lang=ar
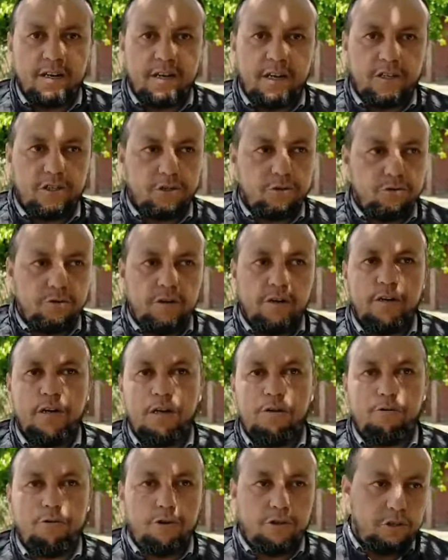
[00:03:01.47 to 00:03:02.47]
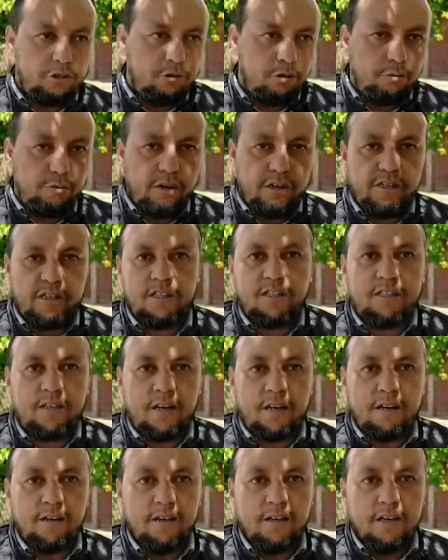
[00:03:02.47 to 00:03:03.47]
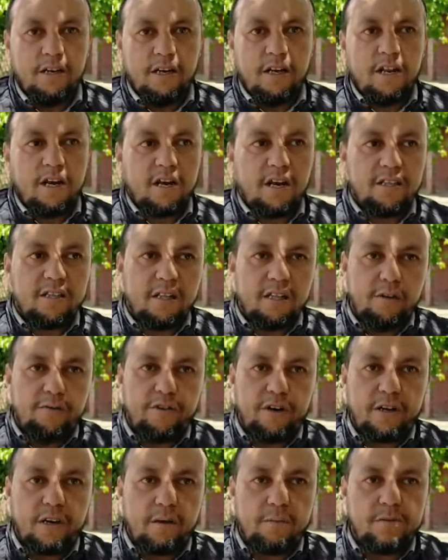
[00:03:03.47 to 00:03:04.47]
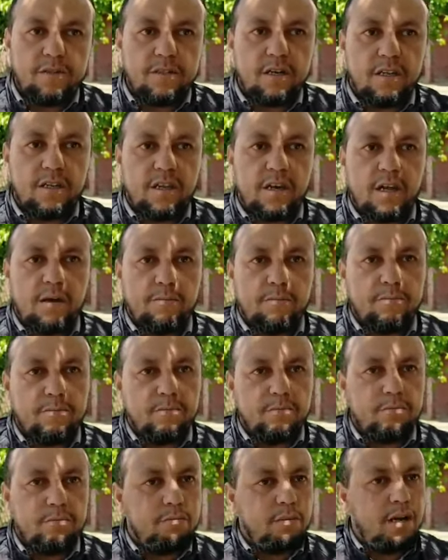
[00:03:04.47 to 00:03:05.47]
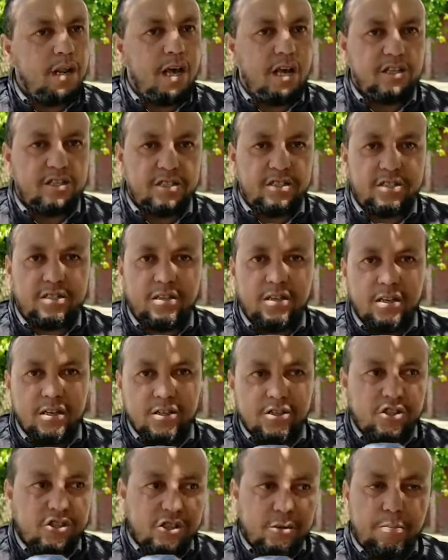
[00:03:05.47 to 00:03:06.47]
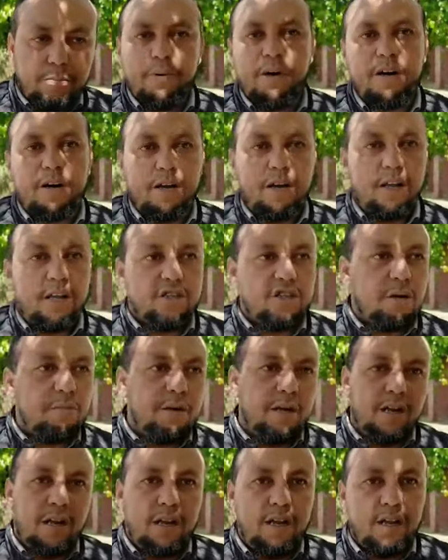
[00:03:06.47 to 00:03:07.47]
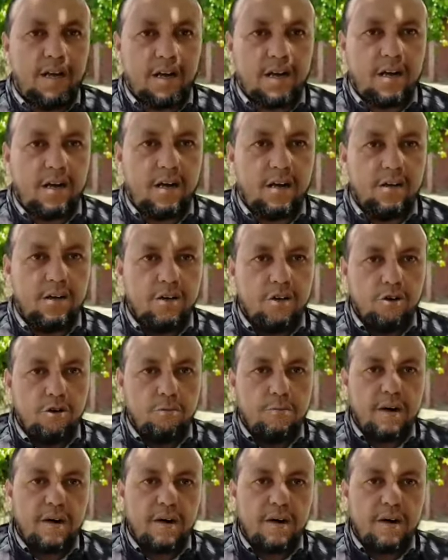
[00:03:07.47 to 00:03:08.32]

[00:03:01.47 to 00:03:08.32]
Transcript: يحسنوا لنا يحسنوا لوليداتنا الا كانت هذه الفكره مزيانه راه من الاحسن تطبق على جميع الحلاقه وما